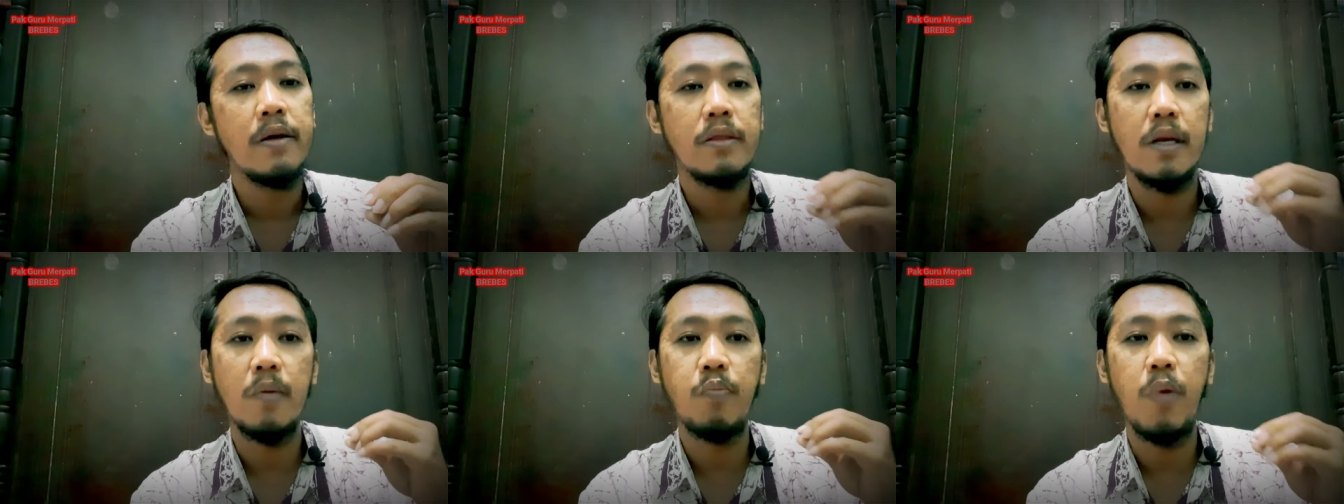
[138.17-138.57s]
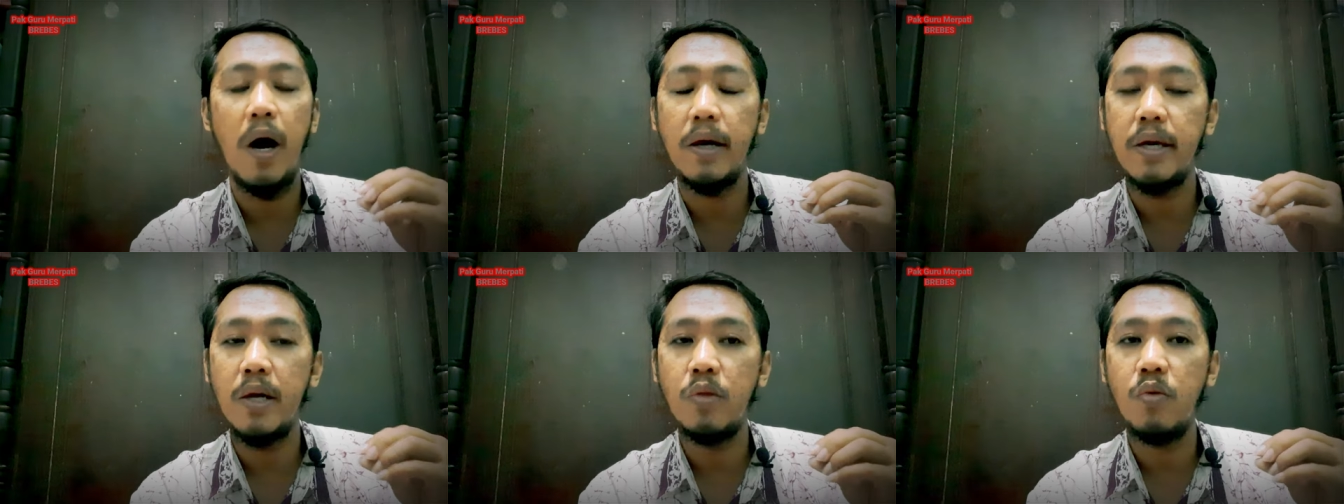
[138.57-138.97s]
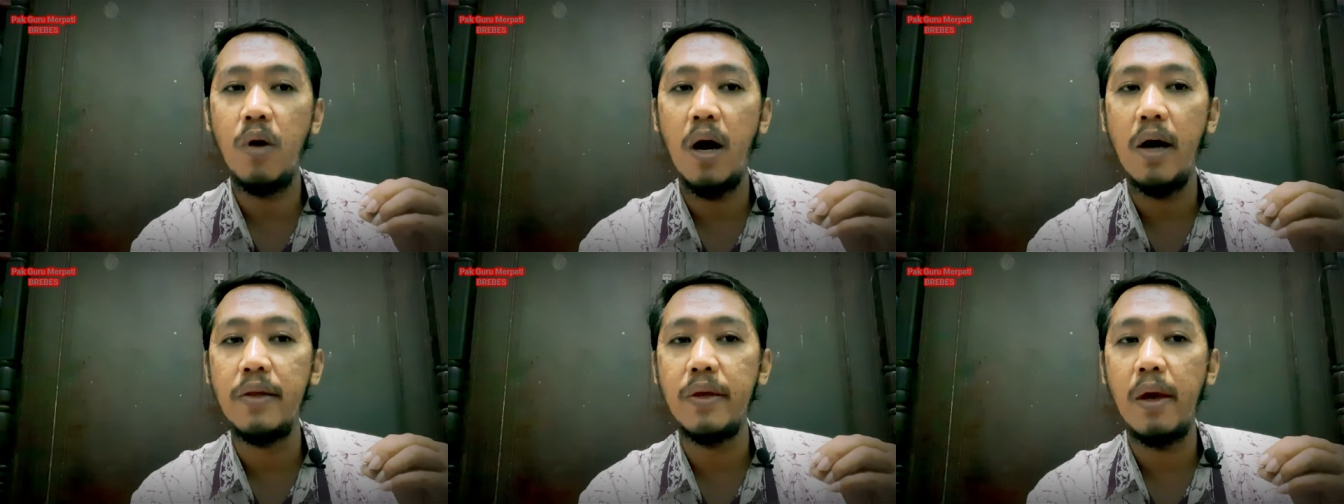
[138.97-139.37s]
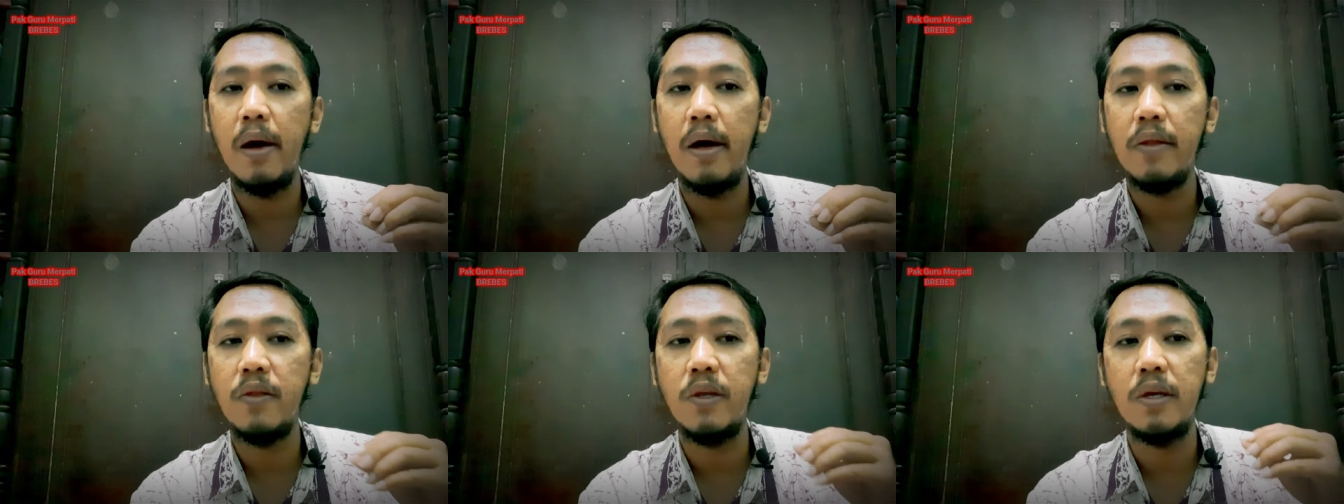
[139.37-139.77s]
terbangnya itu
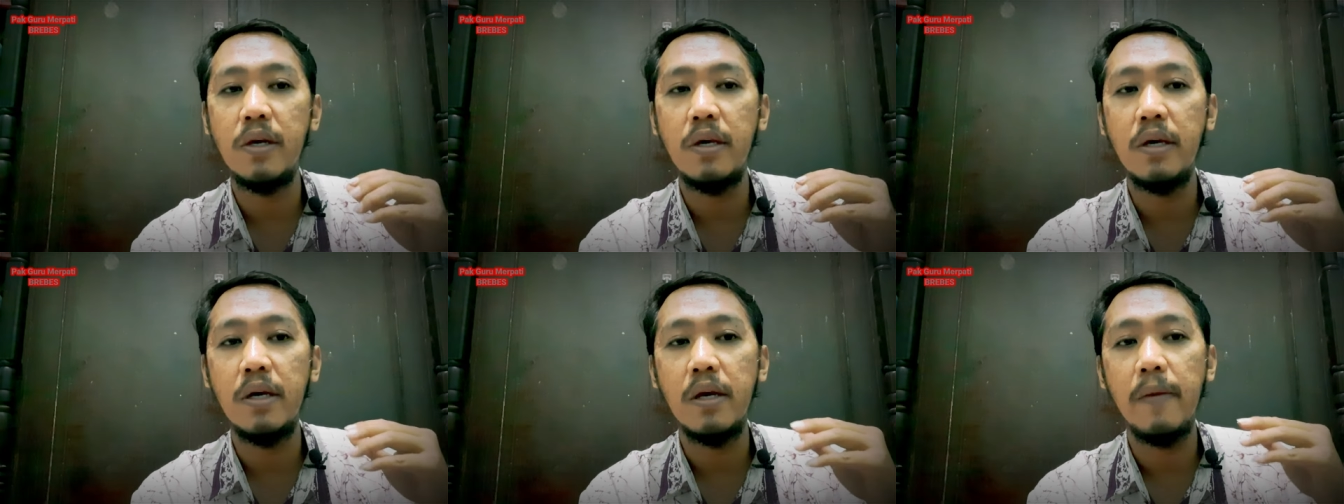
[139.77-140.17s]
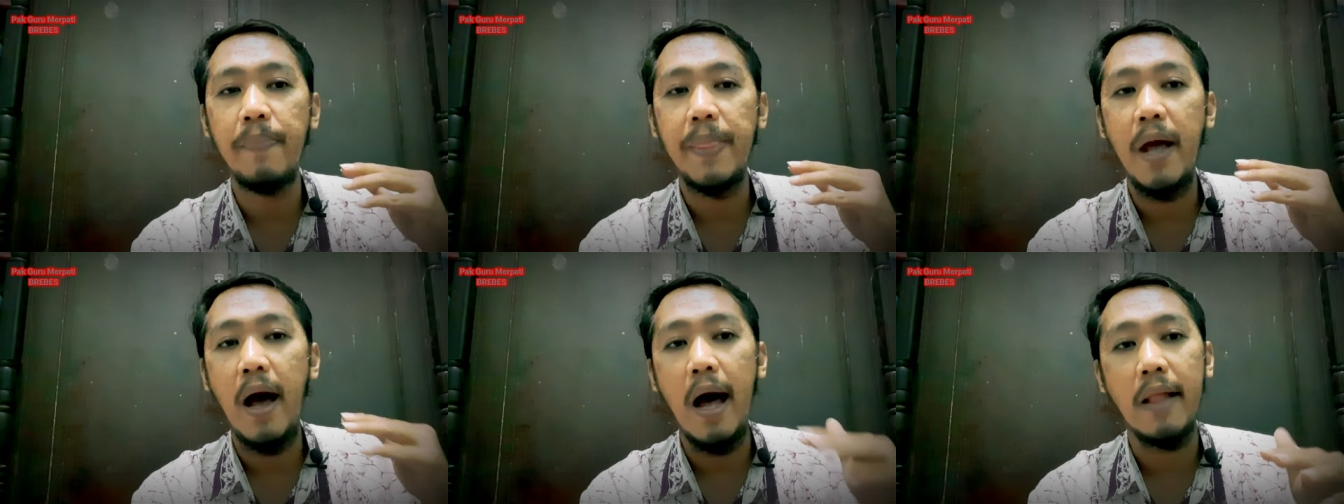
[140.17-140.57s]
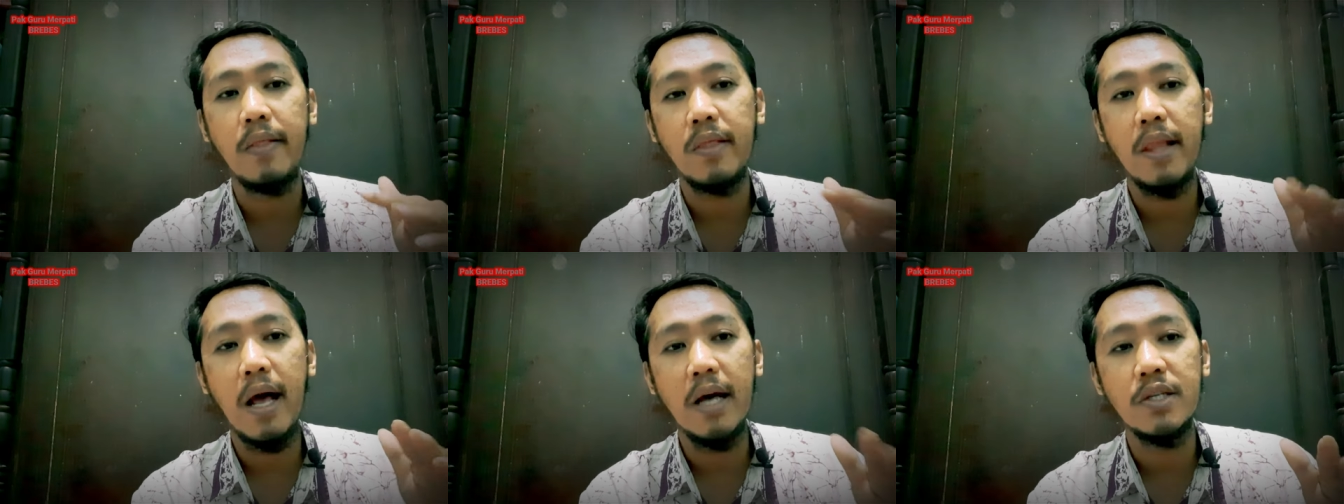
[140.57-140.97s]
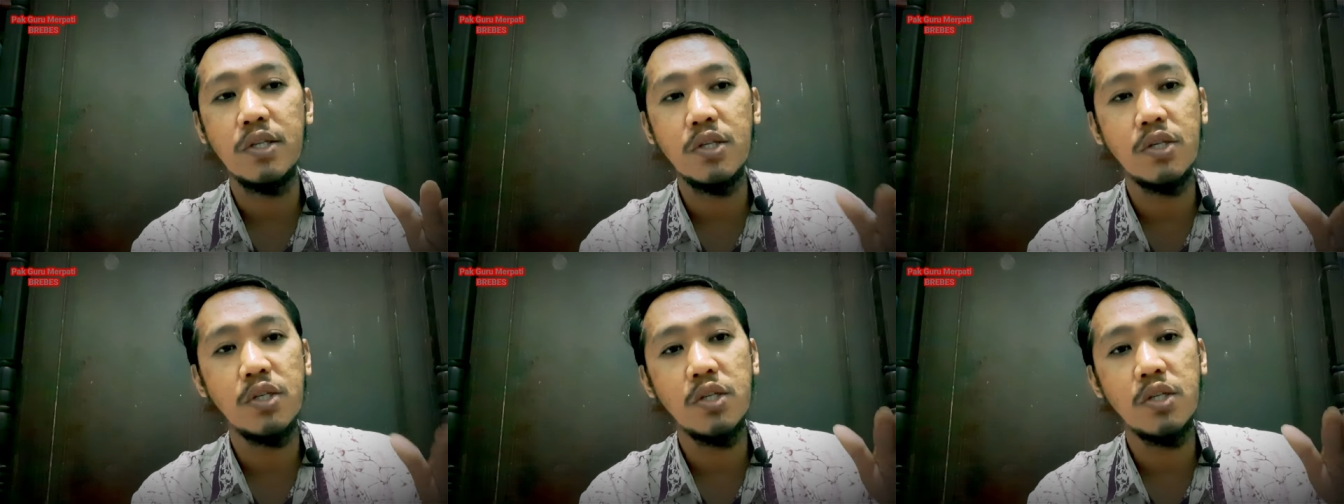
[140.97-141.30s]
hanya di atas